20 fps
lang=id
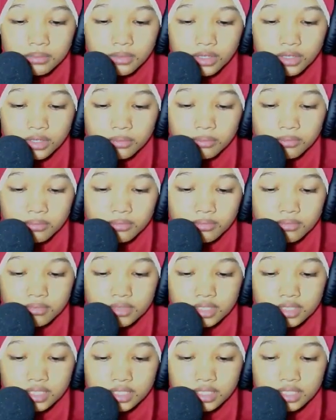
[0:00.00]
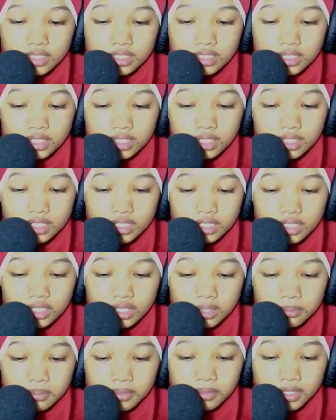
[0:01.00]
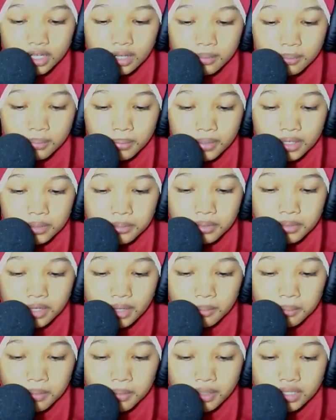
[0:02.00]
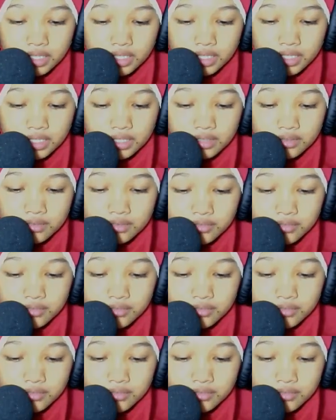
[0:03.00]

Pohon ini ini tapi apa ya? Berapa ya ini?